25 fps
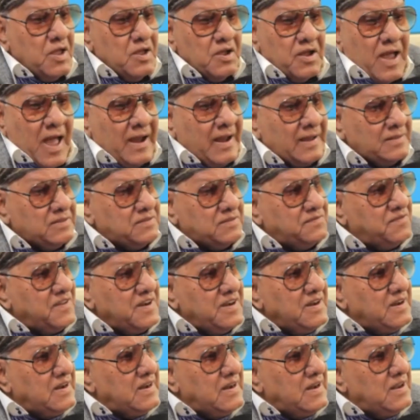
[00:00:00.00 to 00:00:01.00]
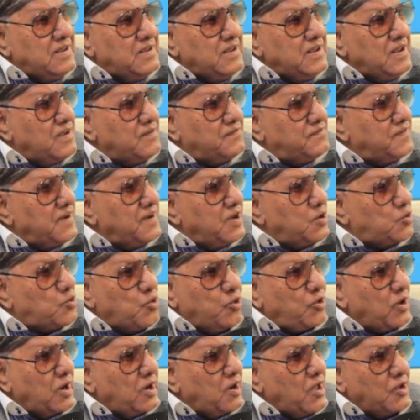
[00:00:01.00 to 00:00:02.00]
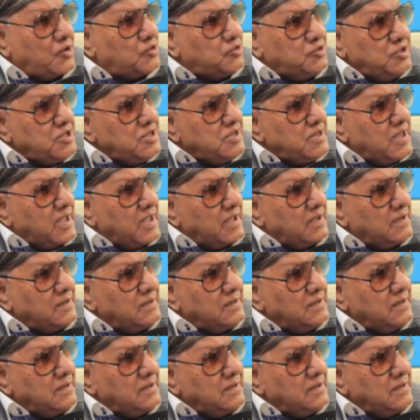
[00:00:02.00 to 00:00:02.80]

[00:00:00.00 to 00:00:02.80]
حاجات في في الكرة الأرضية